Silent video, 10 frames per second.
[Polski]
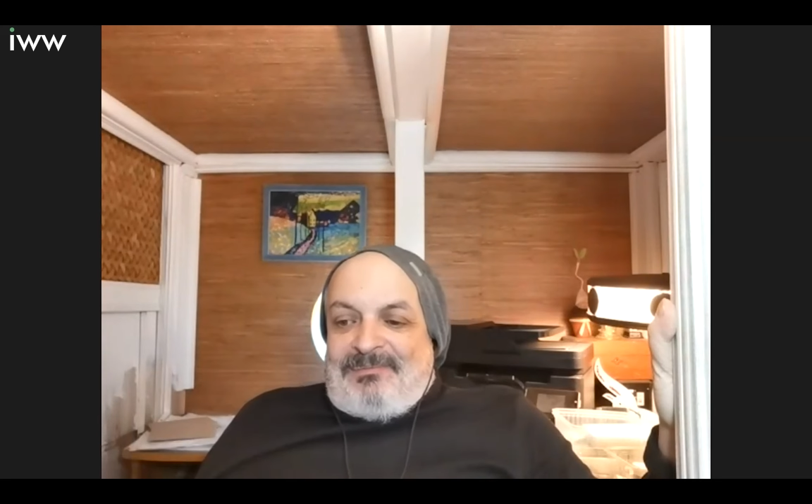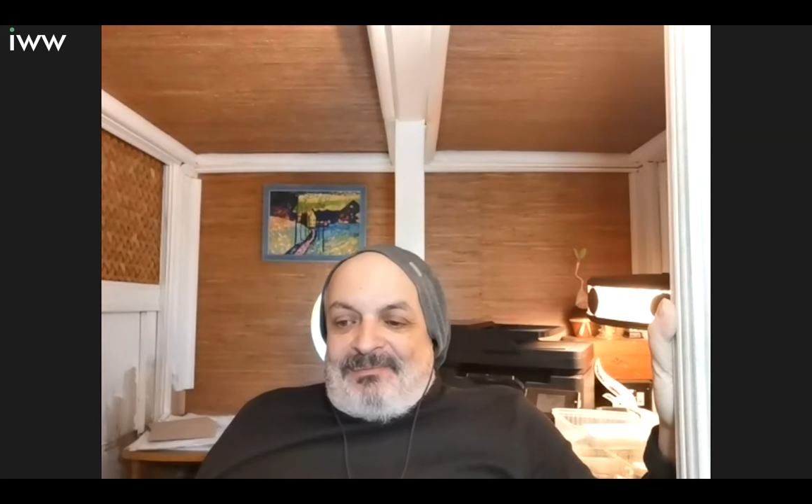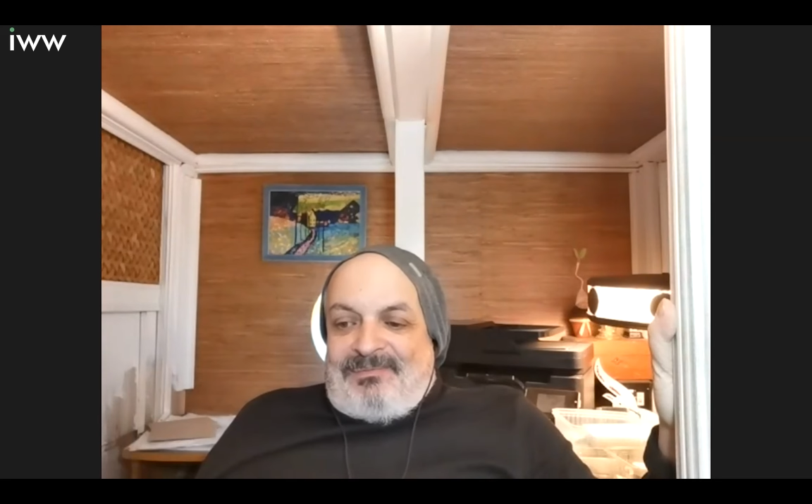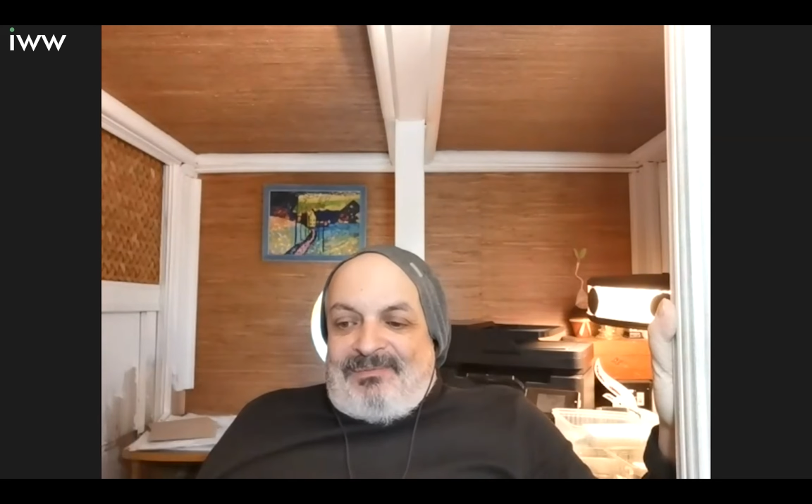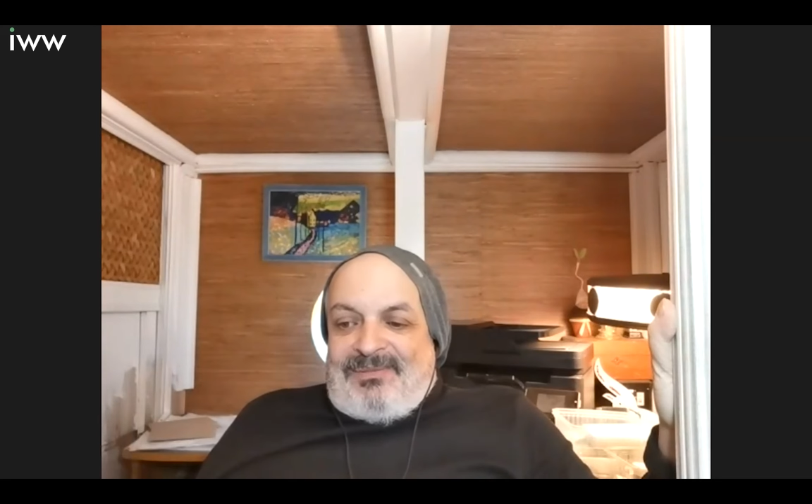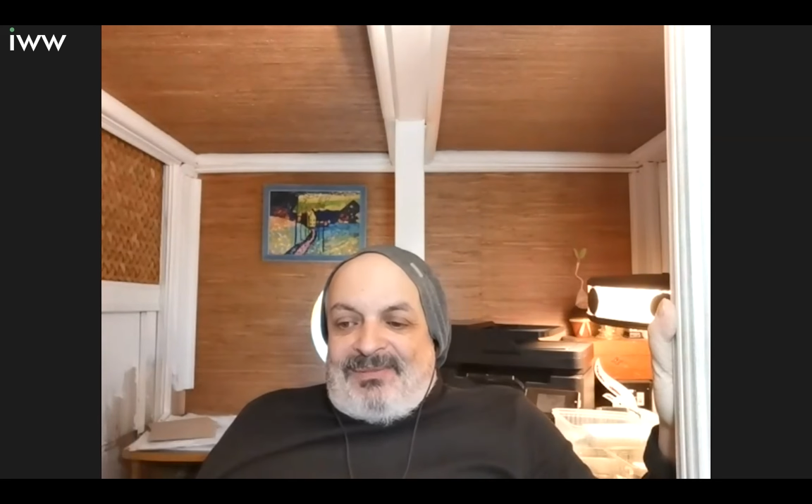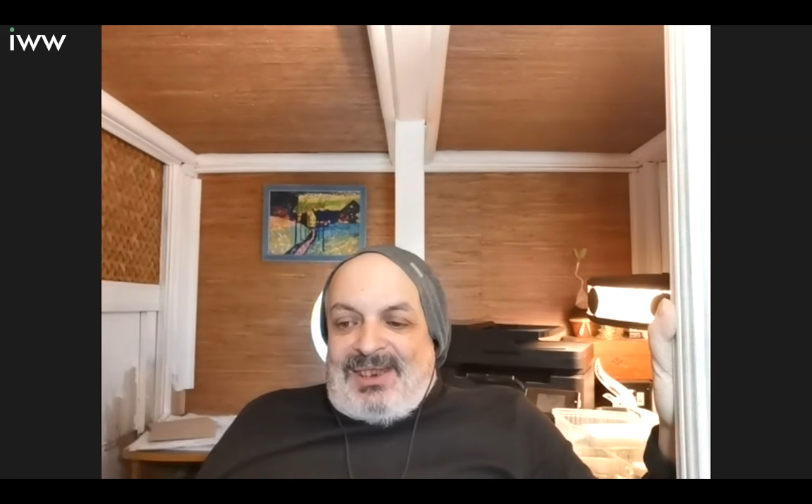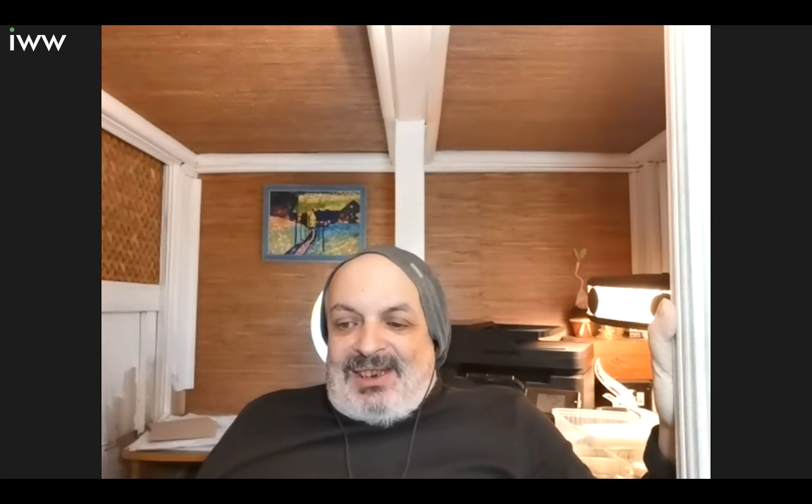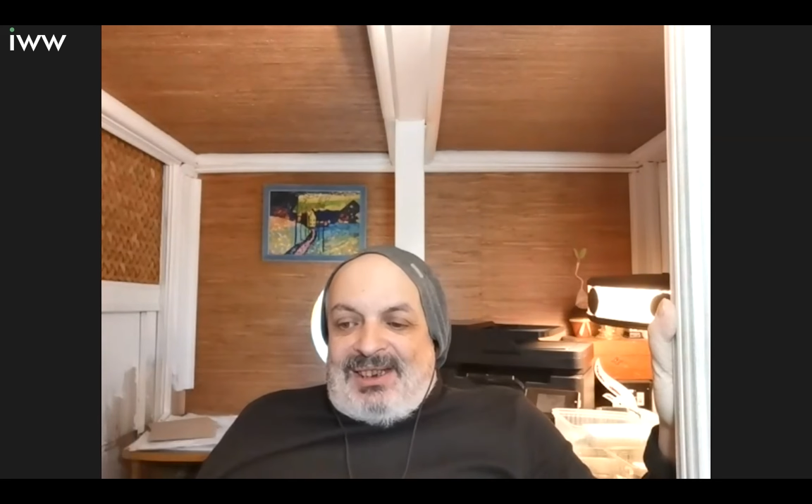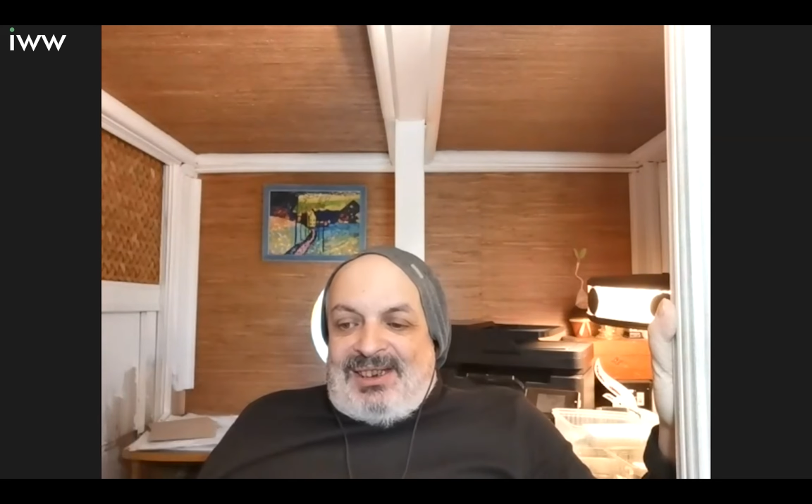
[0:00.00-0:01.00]

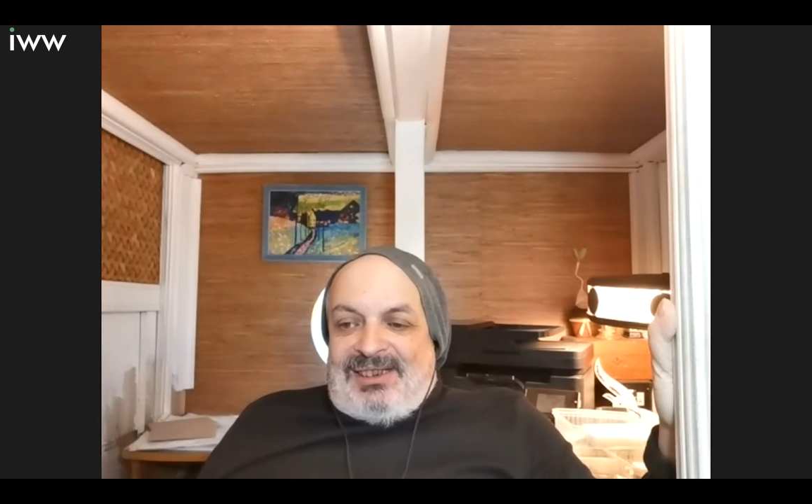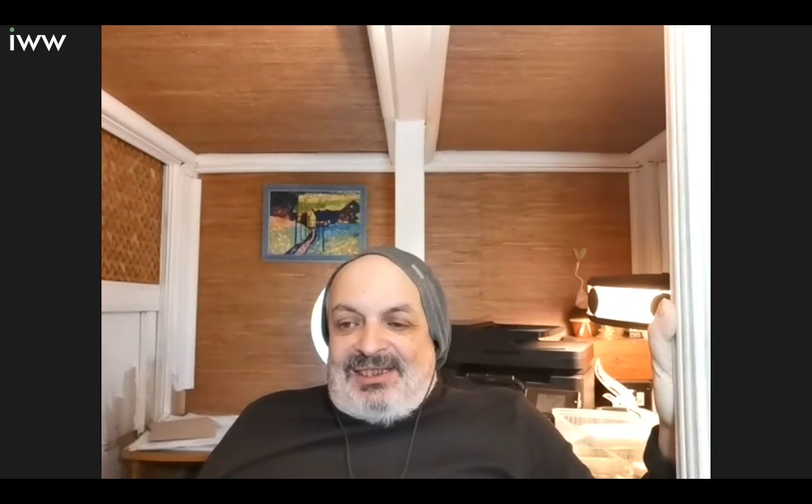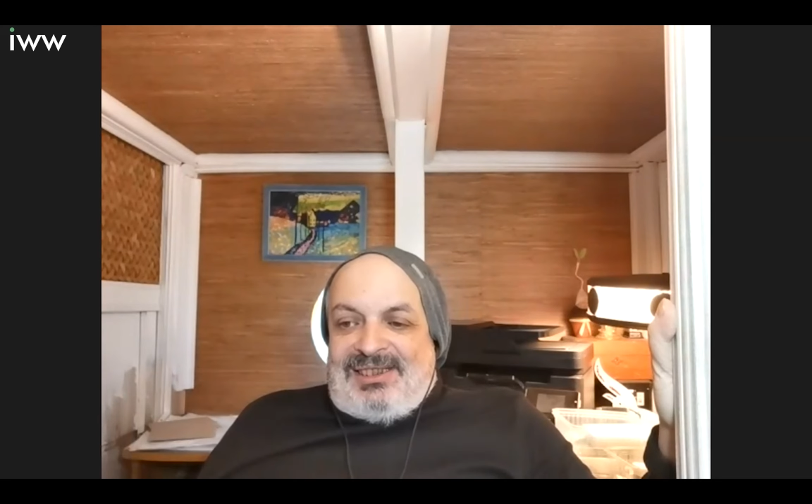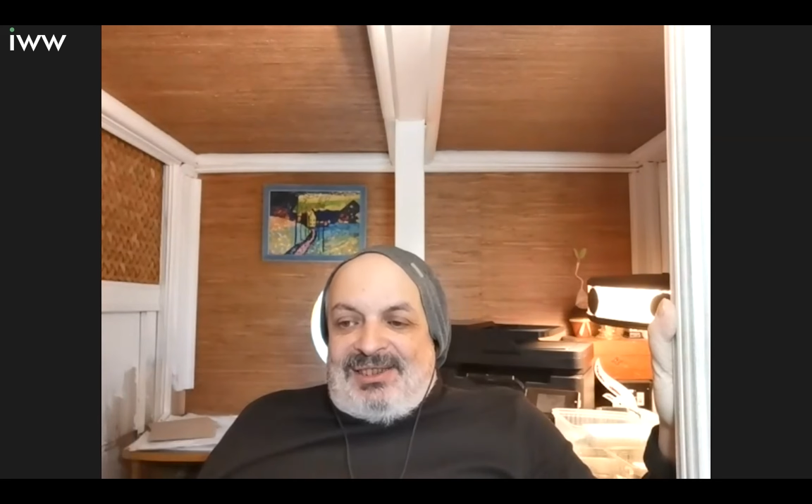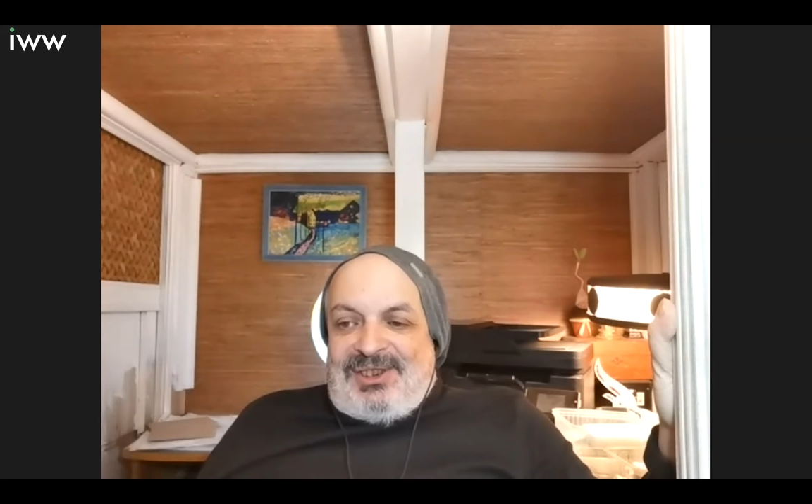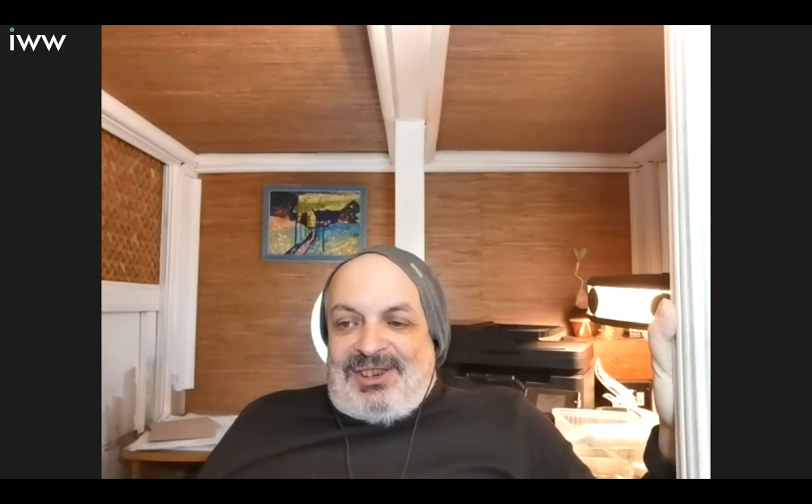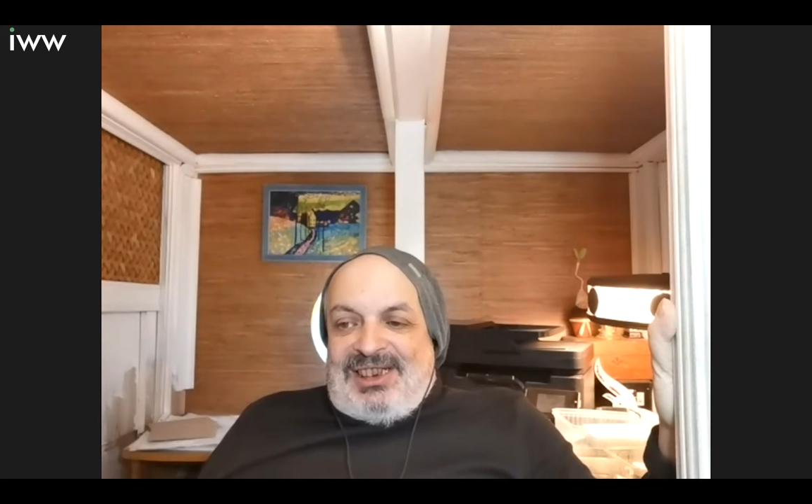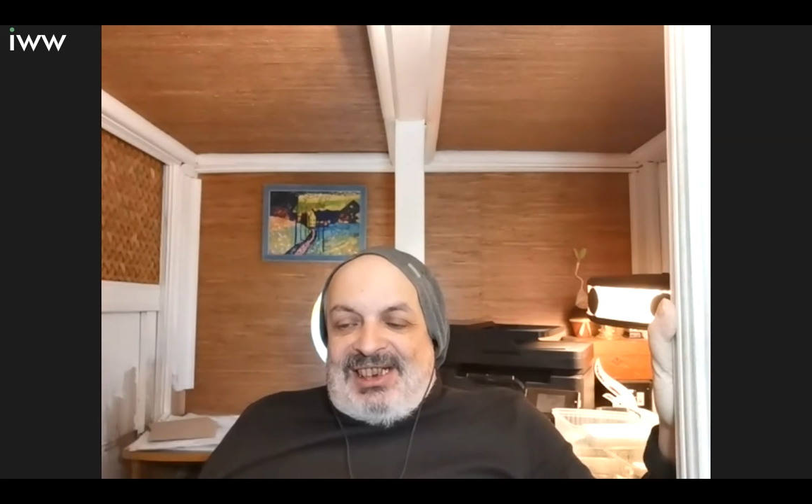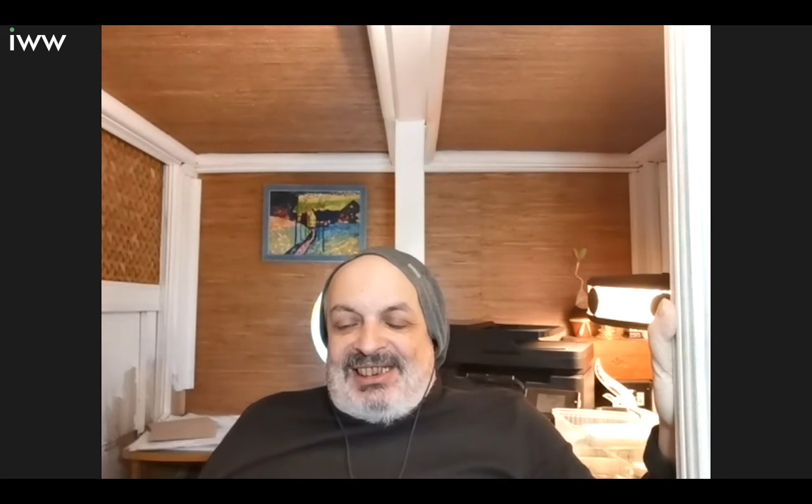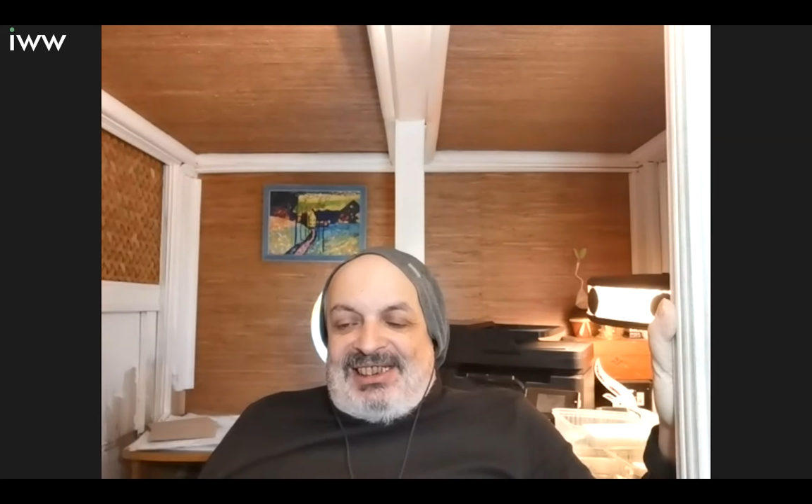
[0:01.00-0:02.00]
mm, e,
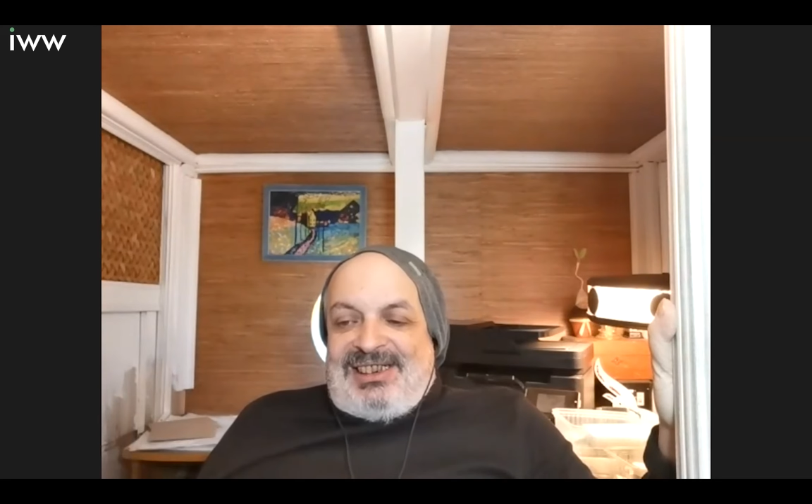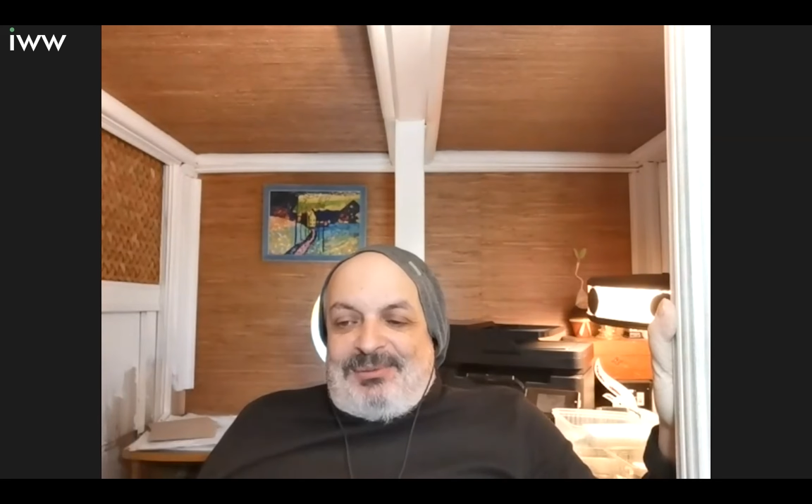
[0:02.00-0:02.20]
wykładach,